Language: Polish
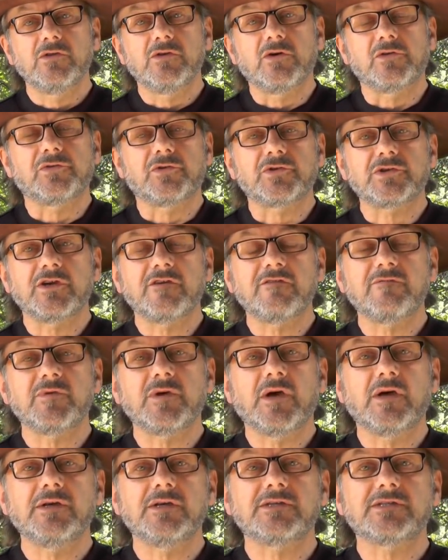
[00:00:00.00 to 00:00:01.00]
No to, że FBI
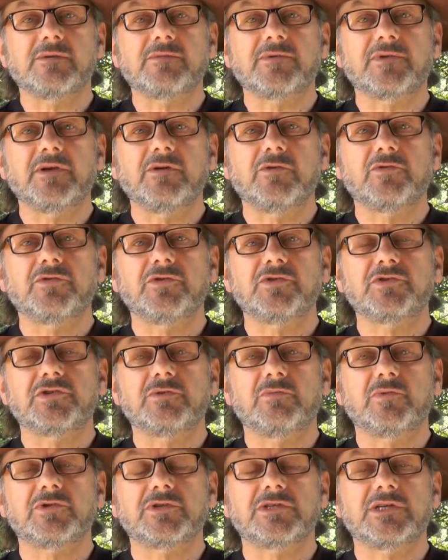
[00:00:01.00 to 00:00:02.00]
je zamknęło, to
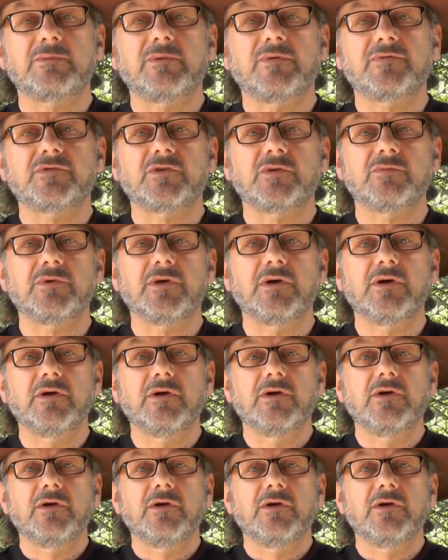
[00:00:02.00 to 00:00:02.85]
jeszcze może samo w sobie